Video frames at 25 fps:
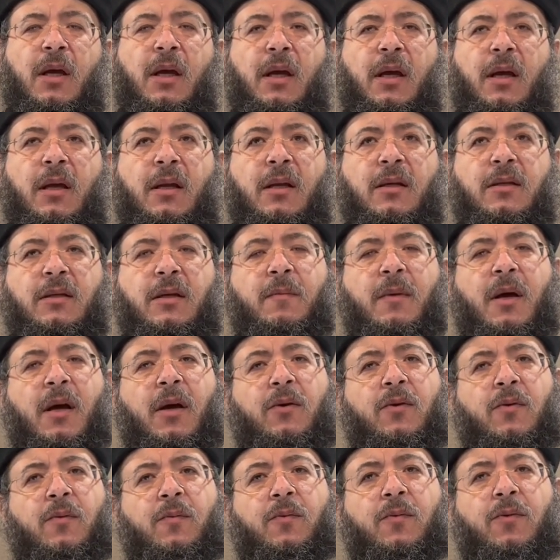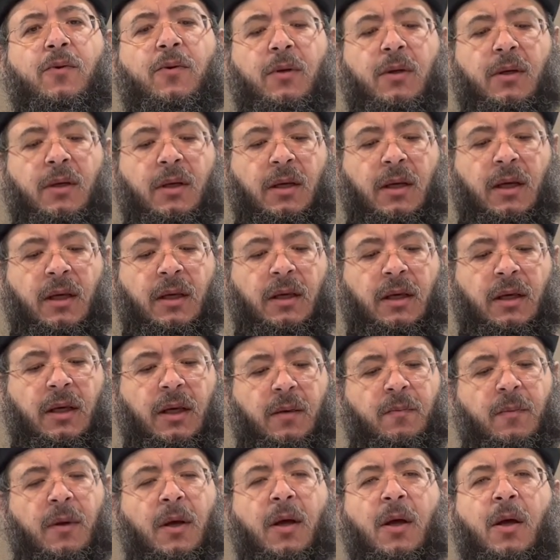ها أنا معكم كل
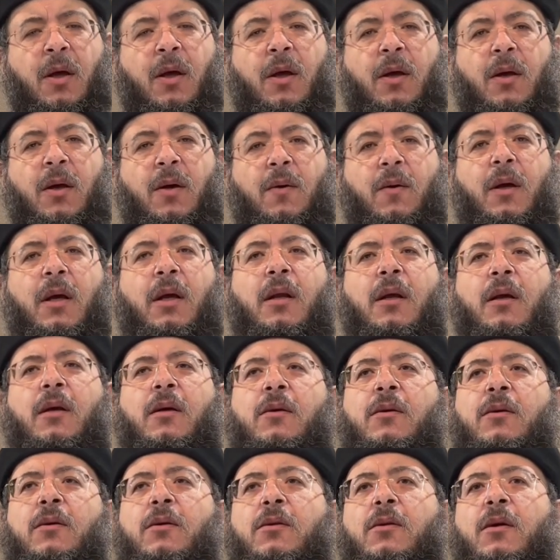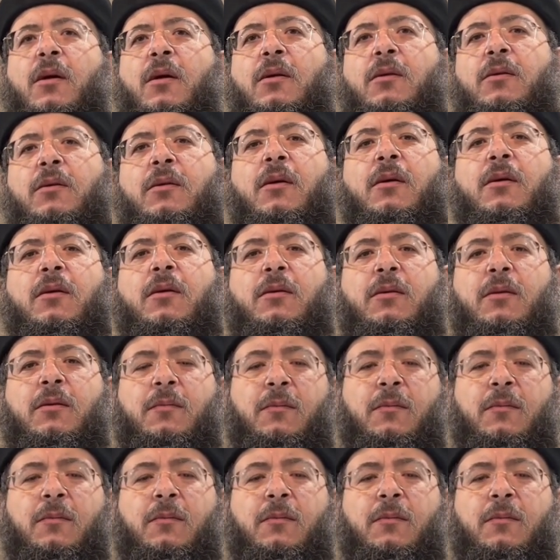الأيام وإلى انقضاء الدهر